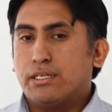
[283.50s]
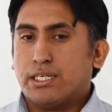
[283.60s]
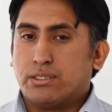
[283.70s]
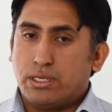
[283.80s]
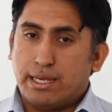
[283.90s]

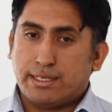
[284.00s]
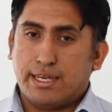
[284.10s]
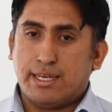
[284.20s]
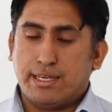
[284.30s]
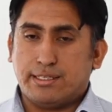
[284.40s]
que son las
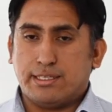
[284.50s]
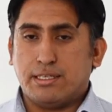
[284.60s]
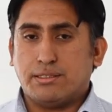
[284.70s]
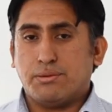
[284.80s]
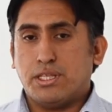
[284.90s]
que
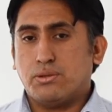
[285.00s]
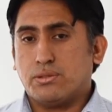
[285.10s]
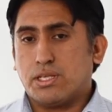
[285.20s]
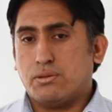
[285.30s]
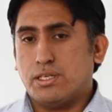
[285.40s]
este, se vienen
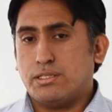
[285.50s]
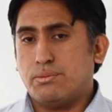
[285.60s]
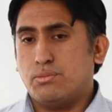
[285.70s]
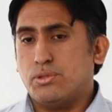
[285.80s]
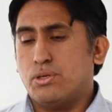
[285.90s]
usando en este
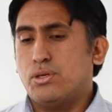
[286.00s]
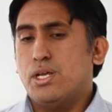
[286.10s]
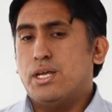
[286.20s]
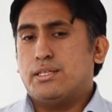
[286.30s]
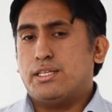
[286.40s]
mundo
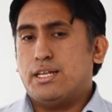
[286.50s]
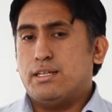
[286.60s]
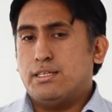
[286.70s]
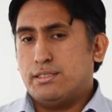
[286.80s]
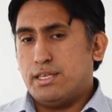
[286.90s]

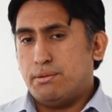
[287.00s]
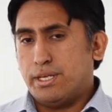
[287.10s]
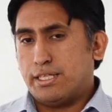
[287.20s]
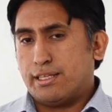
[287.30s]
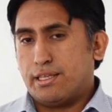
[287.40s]
del,
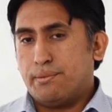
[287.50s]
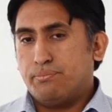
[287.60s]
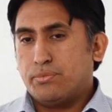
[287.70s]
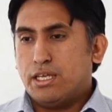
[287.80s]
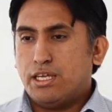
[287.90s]
Big Data.
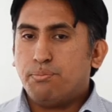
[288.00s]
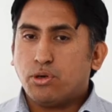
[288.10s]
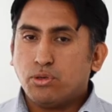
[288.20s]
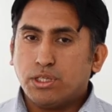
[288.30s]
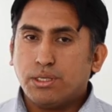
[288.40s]
Y
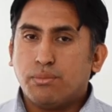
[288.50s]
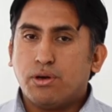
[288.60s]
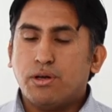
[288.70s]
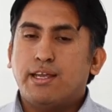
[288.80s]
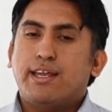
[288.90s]
por
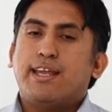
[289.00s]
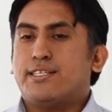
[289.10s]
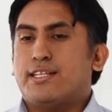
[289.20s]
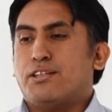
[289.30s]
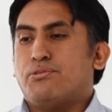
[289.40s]
último,
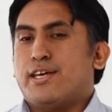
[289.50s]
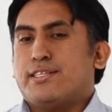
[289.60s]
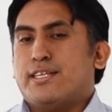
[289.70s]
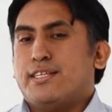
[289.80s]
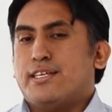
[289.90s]
las
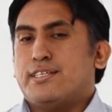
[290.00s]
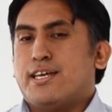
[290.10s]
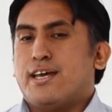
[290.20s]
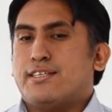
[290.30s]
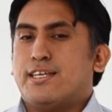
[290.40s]
nuevas
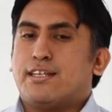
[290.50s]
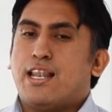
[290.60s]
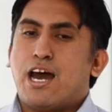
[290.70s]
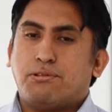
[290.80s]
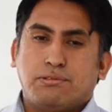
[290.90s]
tendencias de
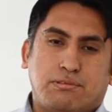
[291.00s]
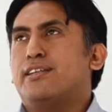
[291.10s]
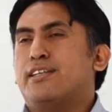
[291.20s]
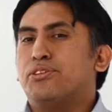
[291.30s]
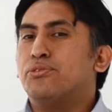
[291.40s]
cloud.
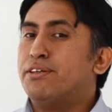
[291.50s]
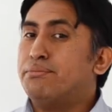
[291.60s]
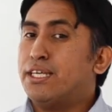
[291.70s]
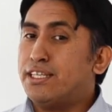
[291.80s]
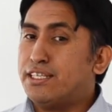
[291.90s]
La nube
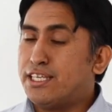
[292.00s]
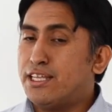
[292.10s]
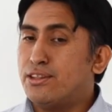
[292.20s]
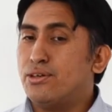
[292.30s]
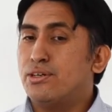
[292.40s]
viene
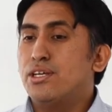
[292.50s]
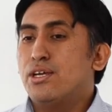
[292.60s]
siendo